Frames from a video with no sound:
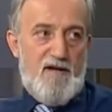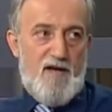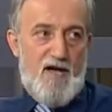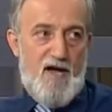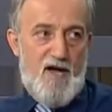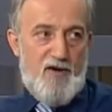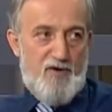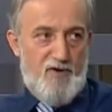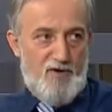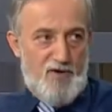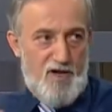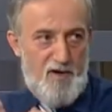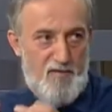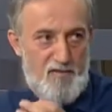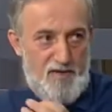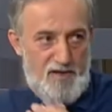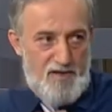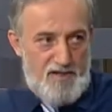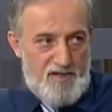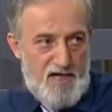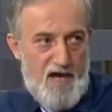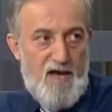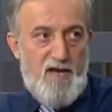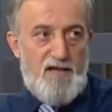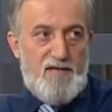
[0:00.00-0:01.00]
en önemli
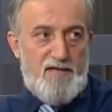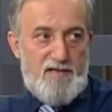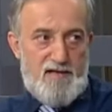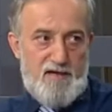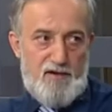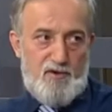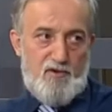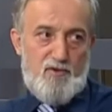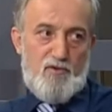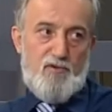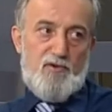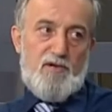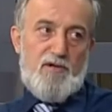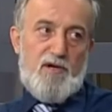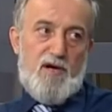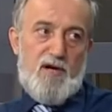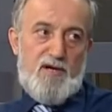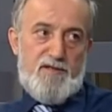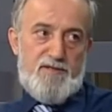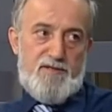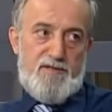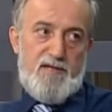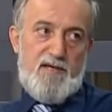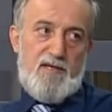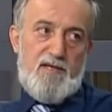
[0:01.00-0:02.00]
şeydir
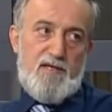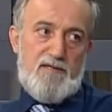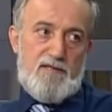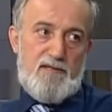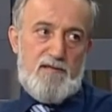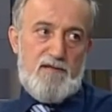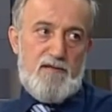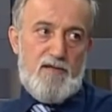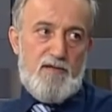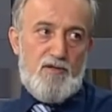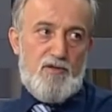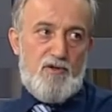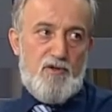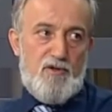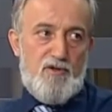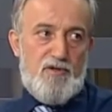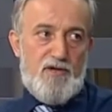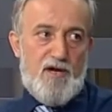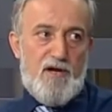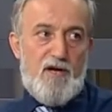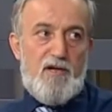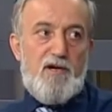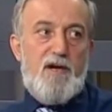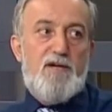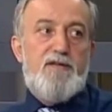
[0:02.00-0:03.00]
Resulullah'ın rihletinden
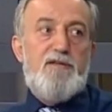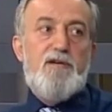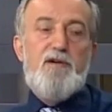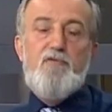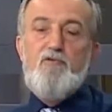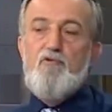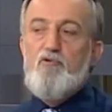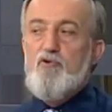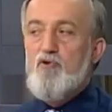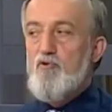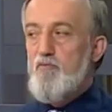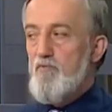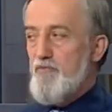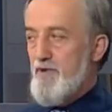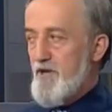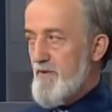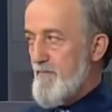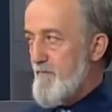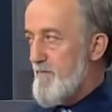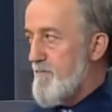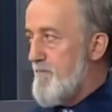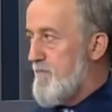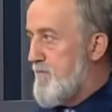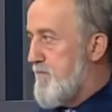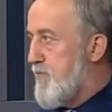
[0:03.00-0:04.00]
sonra Gadiruhum'da
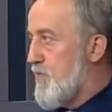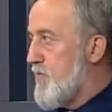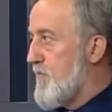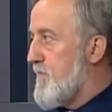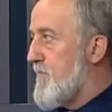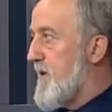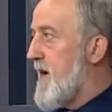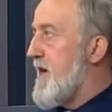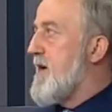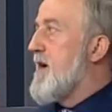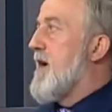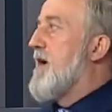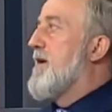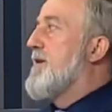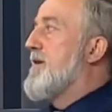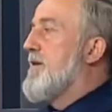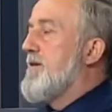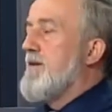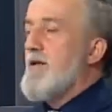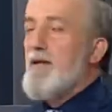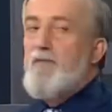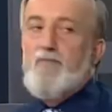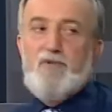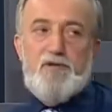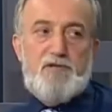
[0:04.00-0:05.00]
bu beyan
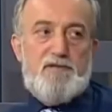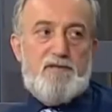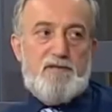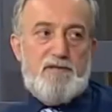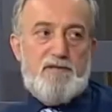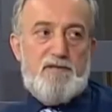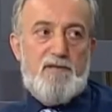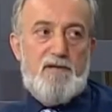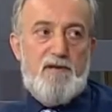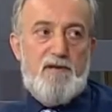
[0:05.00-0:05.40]
edilmiştir.